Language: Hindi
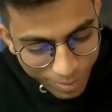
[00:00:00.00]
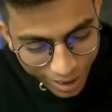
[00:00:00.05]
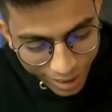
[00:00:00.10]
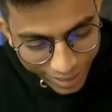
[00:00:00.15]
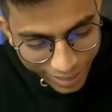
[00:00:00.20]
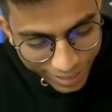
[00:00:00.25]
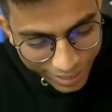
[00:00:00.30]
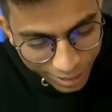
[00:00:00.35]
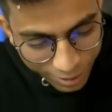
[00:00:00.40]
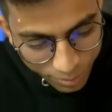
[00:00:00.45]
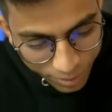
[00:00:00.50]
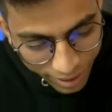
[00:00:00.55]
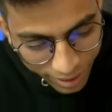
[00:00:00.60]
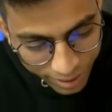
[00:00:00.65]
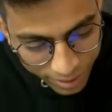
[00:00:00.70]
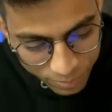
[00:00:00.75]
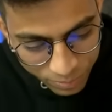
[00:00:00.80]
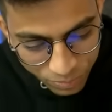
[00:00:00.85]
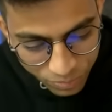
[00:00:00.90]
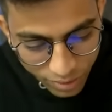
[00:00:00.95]
बारह ही कर पाया
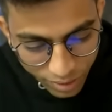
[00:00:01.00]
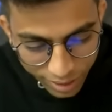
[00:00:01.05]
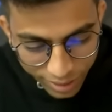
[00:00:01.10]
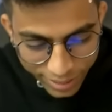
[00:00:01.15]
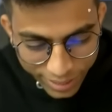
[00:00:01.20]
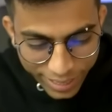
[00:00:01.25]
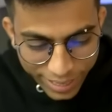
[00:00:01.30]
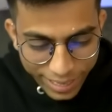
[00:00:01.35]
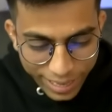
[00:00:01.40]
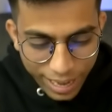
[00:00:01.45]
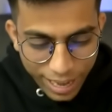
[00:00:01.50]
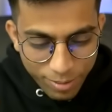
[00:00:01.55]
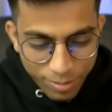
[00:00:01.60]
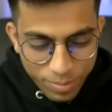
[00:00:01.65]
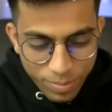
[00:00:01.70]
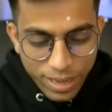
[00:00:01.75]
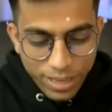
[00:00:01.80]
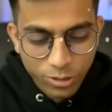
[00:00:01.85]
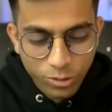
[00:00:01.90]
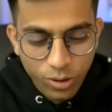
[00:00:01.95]
ठीक है
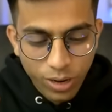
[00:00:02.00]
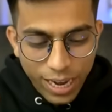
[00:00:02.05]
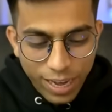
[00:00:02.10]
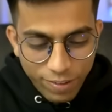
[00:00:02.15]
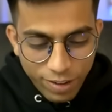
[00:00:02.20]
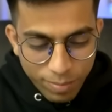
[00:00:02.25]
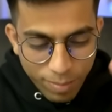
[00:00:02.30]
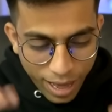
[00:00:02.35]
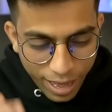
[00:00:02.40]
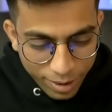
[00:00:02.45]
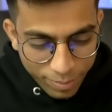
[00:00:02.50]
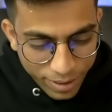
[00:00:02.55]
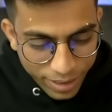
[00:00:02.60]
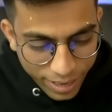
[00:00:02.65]
अभी मैं इसको लेवल बारह पे ही